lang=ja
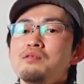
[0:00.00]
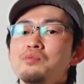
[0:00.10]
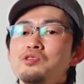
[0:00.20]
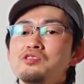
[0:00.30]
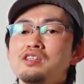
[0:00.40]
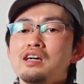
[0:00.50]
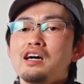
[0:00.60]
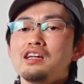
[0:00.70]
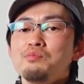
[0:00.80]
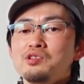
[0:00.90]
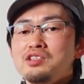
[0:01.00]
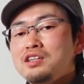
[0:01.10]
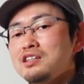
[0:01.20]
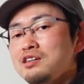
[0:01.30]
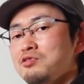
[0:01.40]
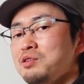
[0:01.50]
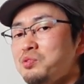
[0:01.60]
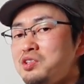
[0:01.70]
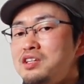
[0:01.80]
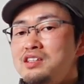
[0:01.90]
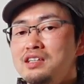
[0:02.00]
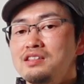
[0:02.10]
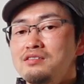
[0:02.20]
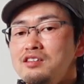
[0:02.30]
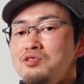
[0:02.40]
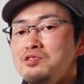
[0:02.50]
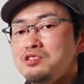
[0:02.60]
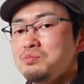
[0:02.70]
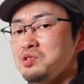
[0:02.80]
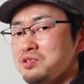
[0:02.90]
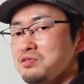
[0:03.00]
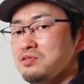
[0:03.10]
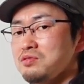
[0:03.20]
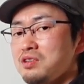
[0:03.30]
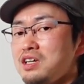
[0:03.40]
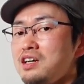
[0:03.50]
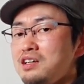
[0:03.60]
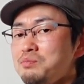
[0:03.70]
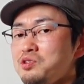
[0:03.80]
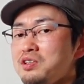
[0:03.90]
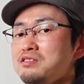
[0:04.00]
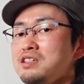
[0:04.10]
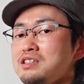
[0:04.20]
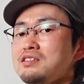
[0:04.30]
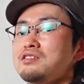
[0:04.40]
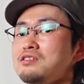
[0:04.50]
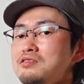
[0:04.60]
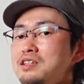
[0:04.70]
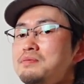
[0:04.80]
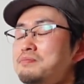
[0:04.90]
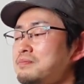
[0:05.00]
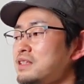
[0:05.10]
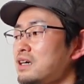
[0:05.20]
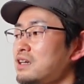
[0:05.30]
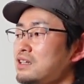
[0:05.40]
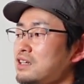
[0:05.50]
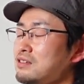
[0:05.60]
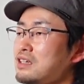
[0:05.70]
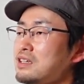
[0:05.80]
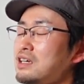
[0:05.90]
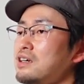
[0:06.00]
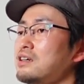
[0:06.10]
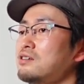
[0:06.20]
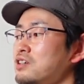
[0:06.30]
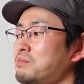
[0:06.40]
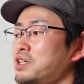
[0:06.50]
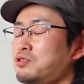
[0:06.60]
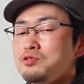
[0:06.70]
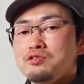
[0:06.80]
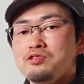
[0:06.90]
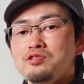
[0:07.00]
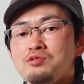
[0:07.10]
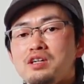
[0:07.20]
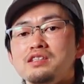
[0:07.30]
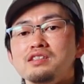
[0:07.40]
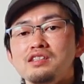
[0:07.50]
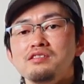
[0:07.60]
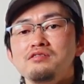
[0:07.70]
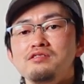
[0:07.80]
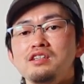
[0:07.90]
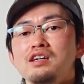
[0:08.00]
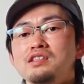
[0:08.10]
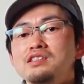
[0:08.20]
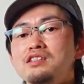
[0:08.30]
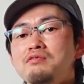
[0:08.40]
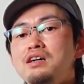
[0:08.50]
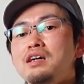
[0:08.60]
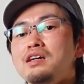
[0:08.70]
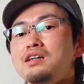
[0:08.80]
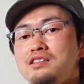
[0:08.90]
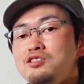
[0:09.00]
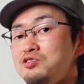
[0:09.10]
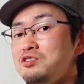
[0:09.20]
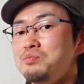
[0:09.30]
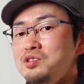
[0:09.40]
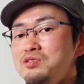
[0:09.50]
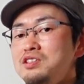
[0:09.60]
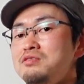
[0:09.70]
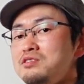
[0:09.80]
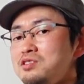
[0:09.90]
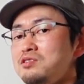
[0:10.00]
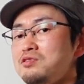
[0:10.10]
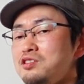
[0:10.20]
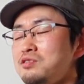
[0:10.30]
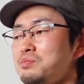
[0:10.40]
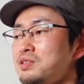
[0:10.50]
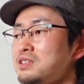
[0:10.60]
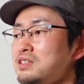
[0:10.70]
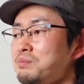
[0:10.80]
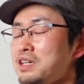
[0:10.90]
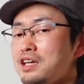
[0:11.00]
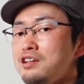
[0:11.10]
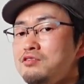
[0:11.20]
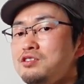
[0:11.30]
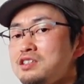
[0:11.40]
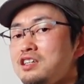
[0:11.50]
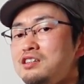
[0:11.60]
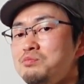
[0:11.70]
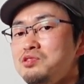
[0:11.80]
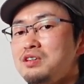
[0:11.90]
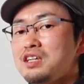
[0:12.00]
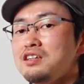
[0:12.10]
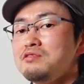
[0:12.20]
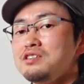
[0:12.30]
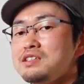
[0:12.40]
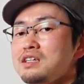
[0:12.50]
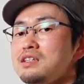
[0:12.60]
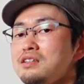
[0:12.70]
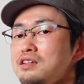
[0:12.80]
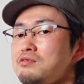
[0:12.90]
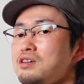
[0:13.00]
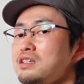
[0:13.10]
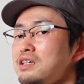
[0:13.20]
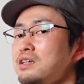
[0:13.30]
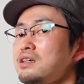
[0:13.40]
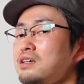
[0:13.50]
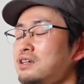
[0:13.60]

もう本当なんかあれ持っていきたいこれ持っていきたいって言ってどんどん荷物とか物が増えちゃうんですよね。だからなるだけまあ、洋服とかですね服に関しては一つのものに複数の機能を持たして、まあ、兼用で使えるものは兼用で使ってとかで、